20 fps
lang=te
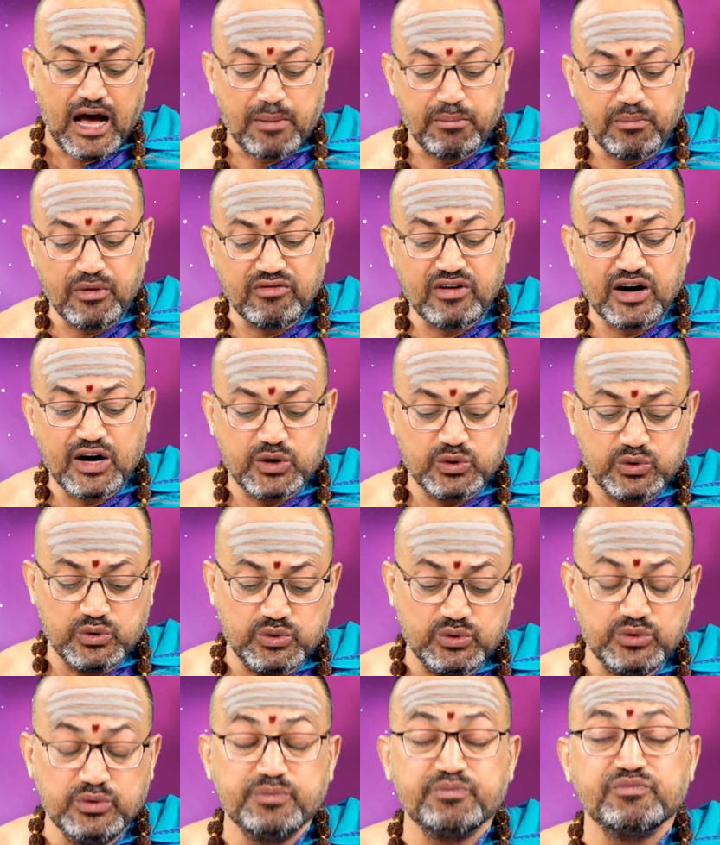అమ్మవారు
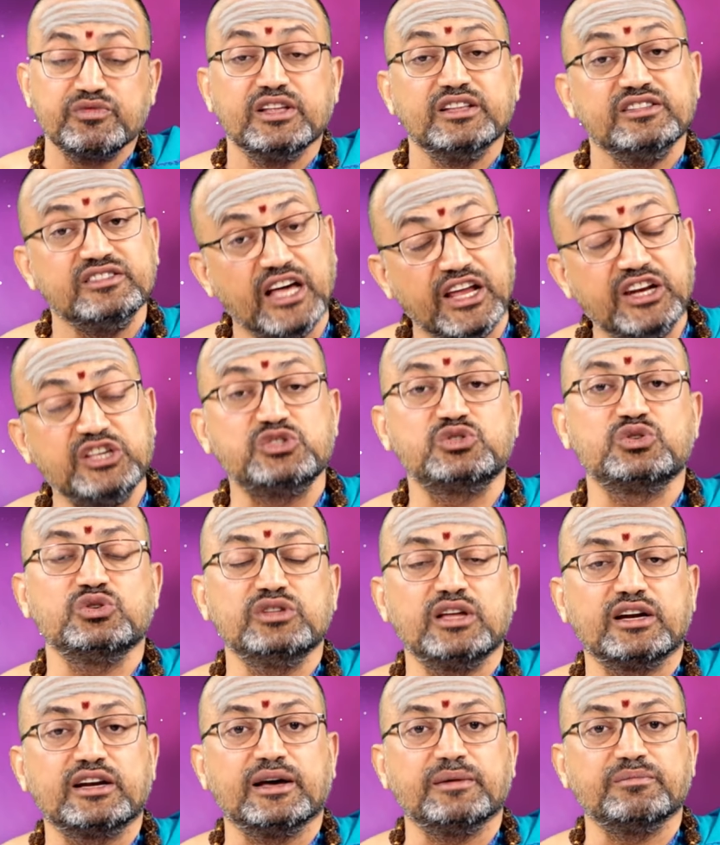
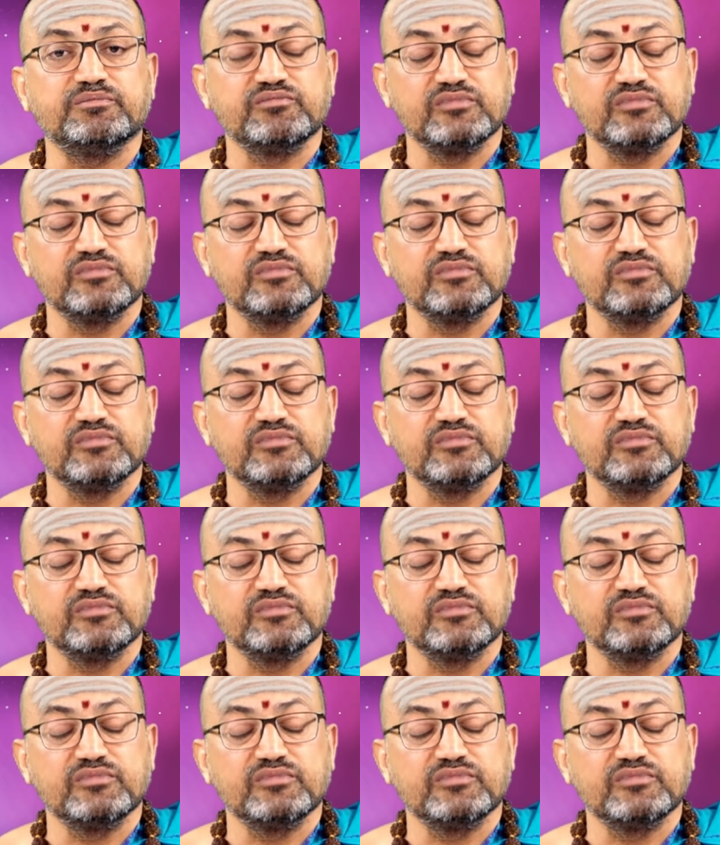ధరిస్తుందట